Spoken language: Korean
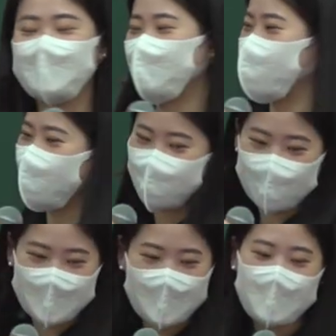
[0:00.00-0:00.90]
자, 그래서
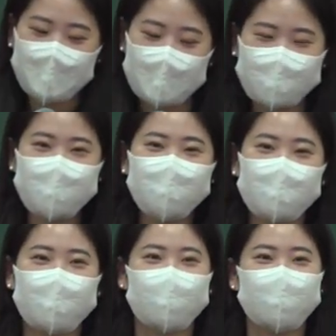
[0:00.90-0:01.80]
말씀
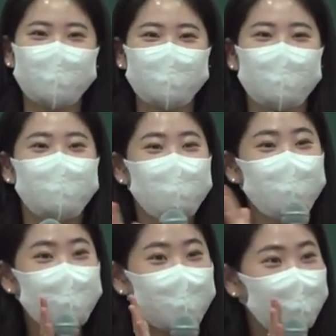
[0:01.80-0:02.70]
따라가는
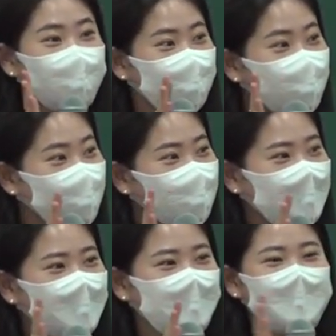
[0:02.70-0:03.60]
감사합니다, 여러분.
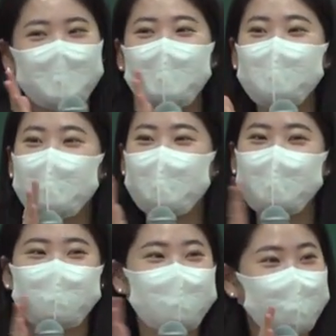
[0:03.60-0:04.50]
여러분도
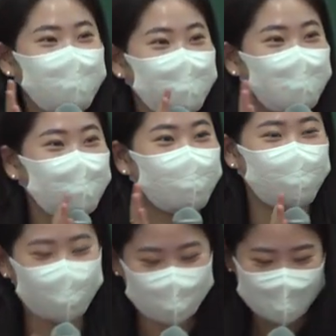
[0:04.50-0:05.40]
빨리 지나가시길.
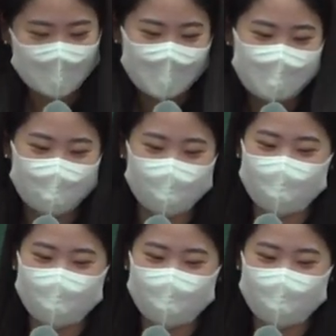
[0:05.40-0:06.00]
자,